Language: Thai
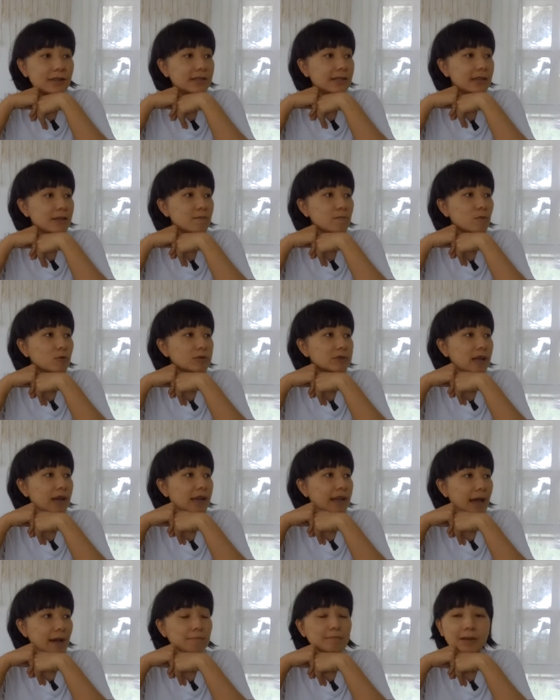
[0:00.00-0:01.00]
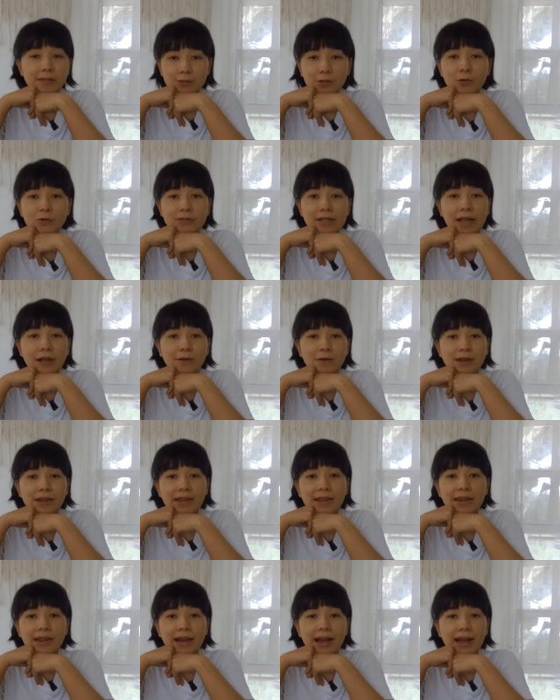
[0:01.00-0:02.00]
ที่มุกจะนำมาตกแต่งวัน
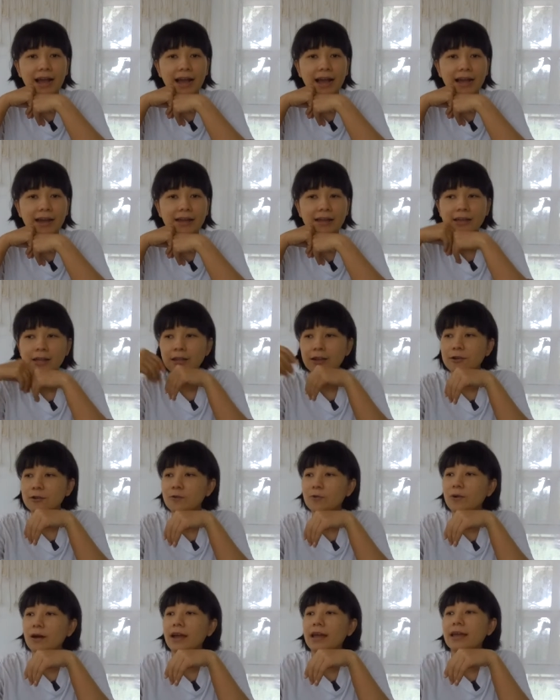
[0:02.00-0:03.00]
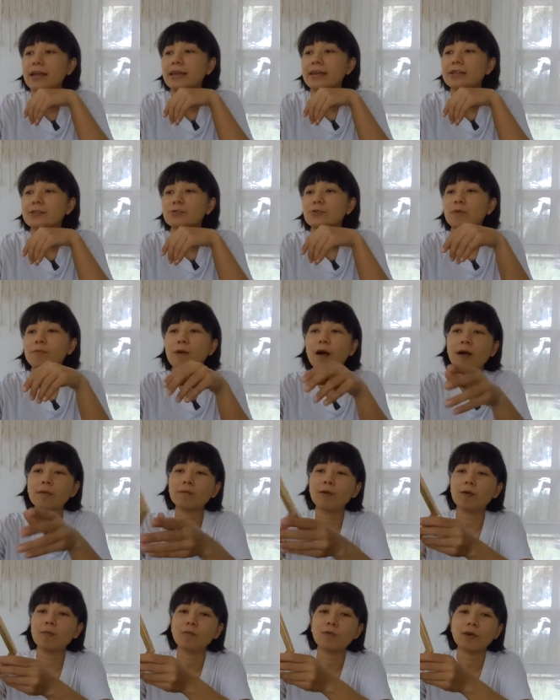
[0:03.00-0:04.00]
นี้นะคะด้วยตัวพร็อพ
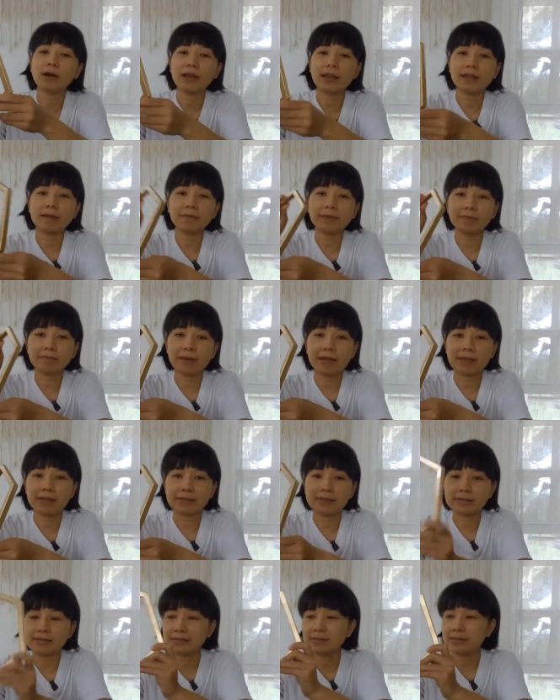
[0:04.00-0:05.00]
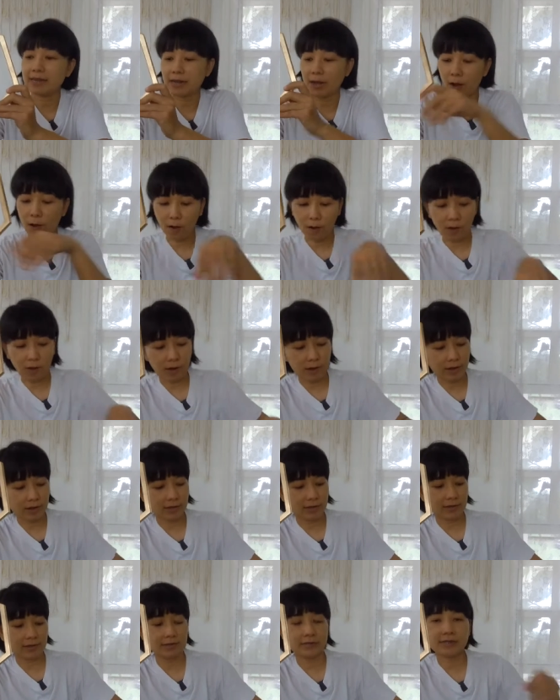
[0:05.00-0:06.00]
ของมุกอันนี้มันเป็นสีทอง
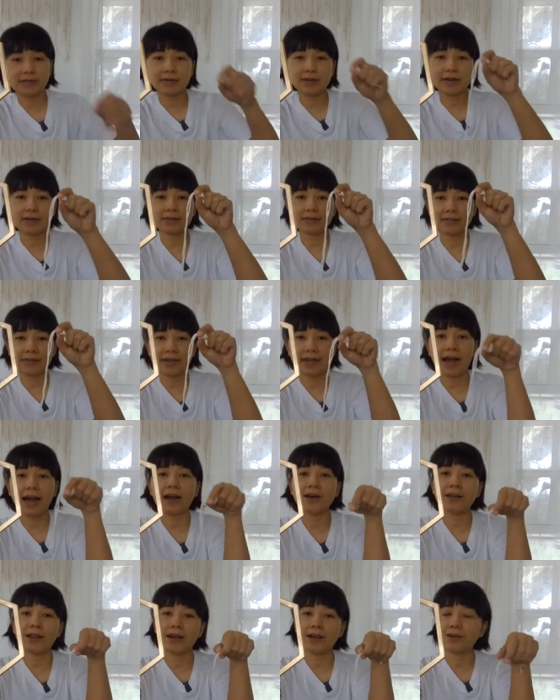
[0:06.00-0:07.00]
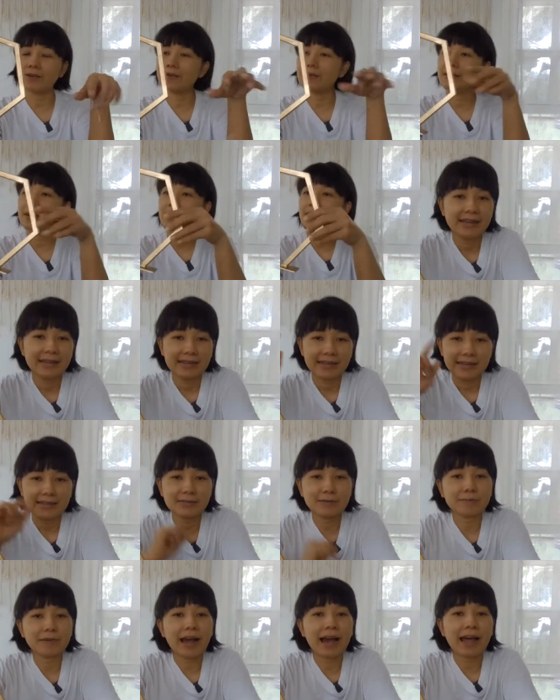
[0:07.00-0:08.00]
เชือกสีขาวแล้วที่
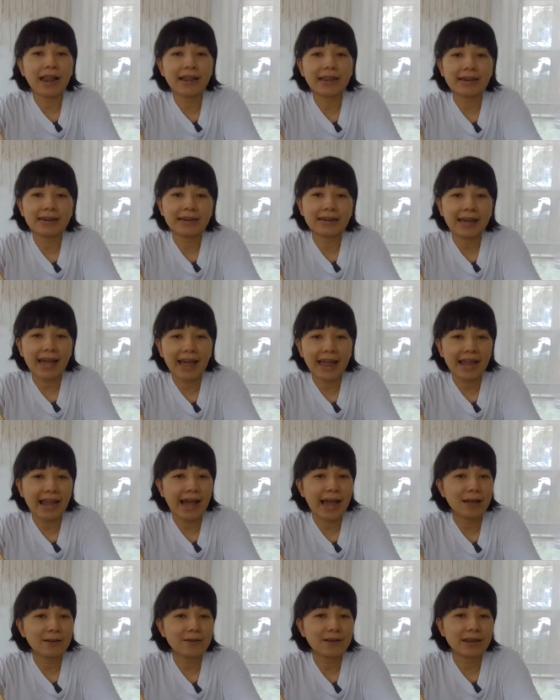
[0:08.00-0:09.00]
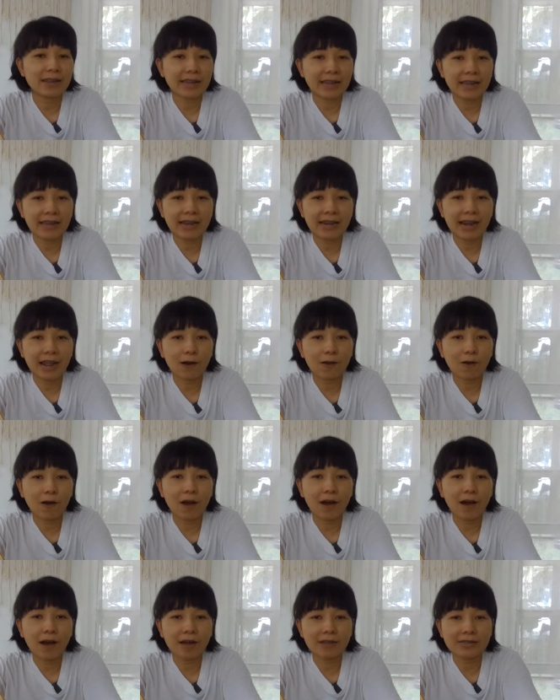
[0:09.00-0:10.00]
สำคัญเลยไฮไลท์วันนี้เรา
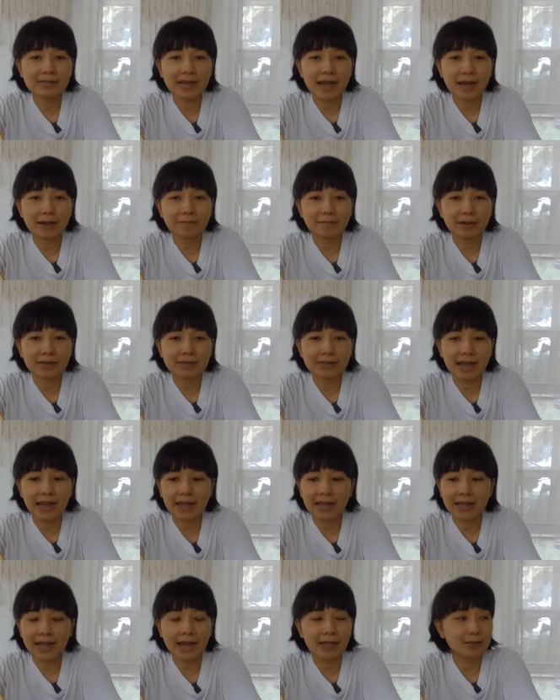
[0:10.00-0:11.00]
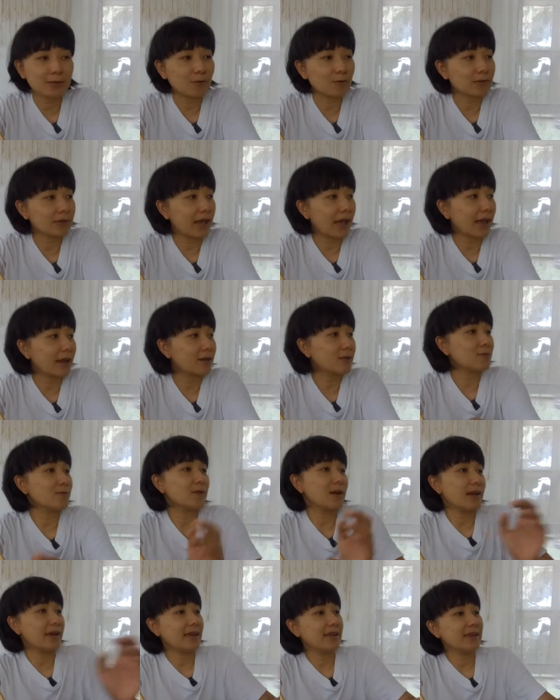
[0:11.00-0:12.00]
ก็จะมาใช้งานตกแต่งด้
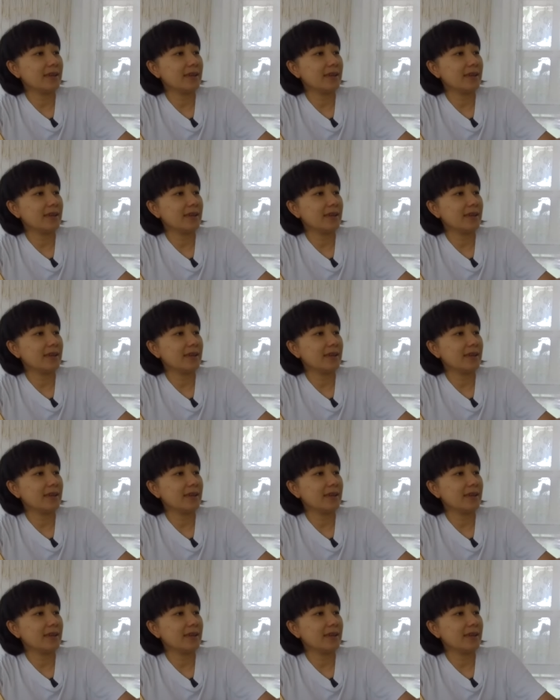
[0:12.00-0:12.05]
วย